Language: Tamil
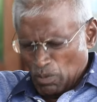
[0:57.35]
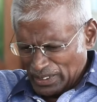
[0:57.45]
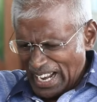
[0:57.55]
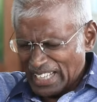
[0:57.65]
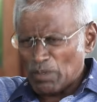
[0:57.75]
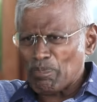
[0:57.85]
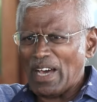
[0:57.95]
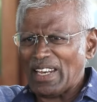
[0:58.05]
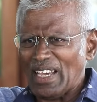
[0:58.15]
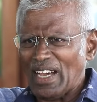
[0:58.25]
முதல்ல அதை
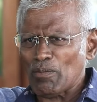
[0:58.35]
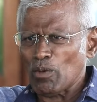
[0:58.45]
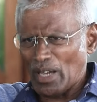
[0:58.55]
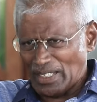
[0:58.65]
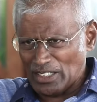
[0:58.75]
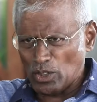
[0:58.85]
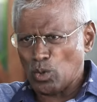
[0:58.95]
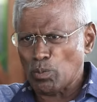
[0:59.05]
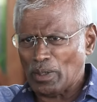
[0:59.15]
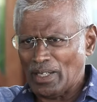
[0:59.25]
பாரியா மோ அஜித்தை
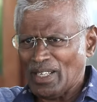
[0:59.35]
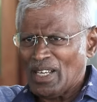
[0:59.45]
கூப்பிடு